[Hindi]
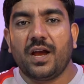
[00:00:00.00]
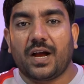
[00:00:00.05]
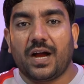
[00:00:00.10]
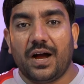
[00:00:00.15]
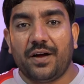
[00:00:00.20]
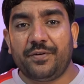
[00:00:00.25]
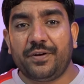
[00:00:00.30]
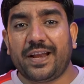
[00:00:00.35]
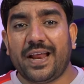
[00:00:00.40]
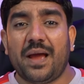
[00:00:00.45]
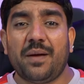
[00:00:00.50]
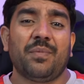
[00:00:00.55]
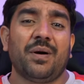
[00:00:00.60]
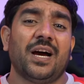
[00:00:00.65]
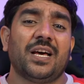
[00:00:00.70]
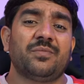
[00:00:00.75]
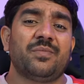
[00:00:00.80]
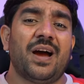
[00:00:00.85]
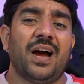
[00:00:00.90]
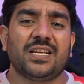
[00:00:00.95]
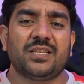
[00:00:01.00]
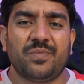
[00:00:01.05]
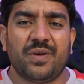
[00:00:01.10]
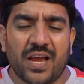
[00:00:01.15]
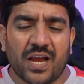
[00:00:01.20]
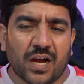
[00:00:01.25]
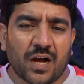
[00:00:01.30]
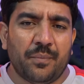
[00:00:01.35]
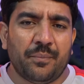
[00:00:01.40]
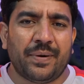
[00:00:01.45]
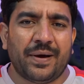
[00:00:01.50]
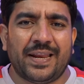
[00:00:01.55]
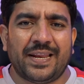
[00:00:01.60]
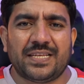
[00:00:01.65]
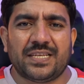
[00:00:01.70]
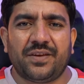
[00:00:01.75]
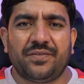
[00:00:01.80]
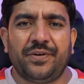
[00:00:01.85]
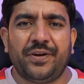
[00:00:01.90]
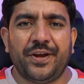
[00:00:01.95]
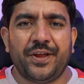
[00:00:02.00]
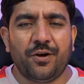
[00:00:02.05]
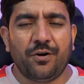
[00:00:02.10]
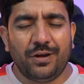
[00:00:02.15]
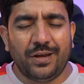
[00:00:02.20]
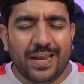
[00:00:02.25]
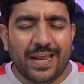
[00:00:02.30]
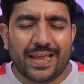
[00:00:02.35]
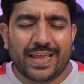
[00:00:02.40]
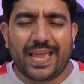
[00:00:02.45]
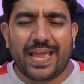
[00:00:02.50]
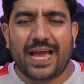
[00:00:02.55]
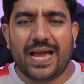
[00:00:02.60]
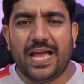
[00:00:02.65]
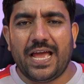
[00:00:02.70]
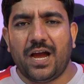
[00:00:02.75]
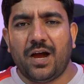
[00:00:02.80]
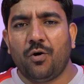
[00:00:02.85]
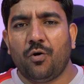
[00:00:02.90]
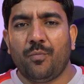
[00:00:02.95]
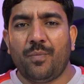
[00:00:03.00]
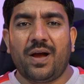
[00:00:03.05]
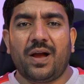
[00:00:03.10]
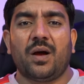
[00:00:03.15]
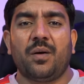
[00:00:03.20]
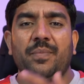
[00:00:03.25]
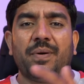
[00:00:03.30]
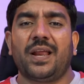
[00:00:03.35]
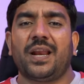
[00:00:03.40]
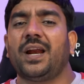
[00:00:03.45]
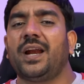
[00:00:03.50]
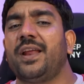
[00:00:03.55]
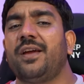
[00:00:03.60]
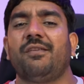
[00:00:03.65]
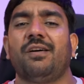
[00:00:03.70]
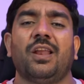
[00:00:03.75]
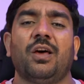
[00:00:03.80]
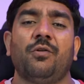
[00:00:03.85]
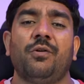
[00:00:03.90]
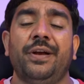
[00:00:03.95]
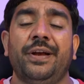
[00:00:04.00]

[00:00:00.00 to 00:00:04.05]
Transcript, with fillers: काफ़ी टाइम बाद में आज मैं एक कंपैरिजन वीडियो लेके आया हूँ मैं कंपेयर करने वाला हूँ